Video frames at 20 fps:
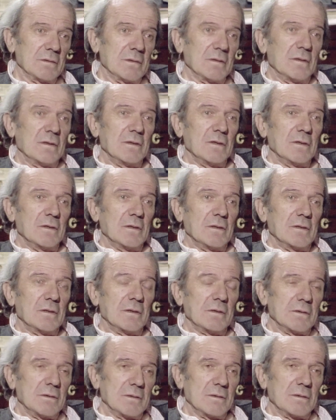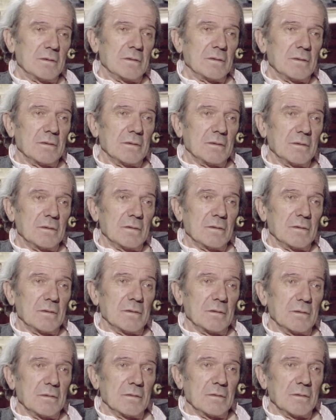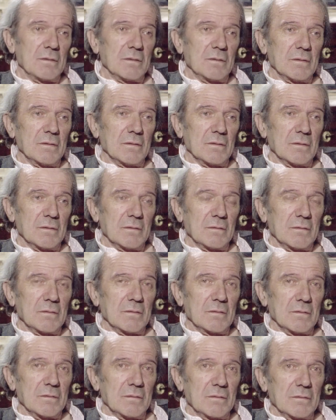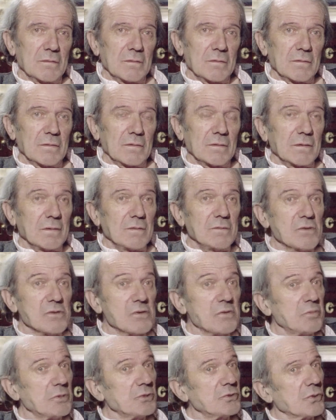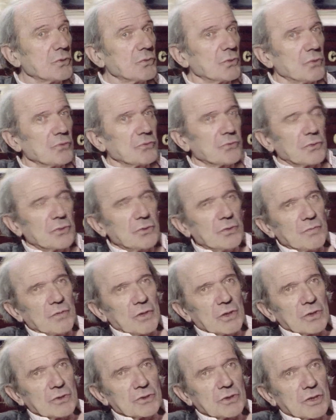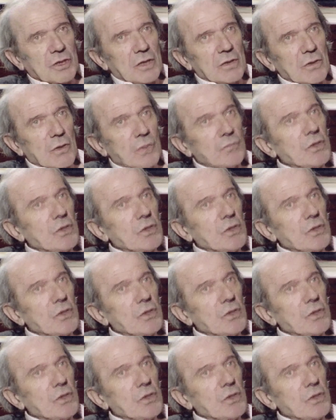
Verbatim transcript: Le des voyages, elle est liée à ta lenteur naturelle Non, parce qu'on conçoit des voyages très lents.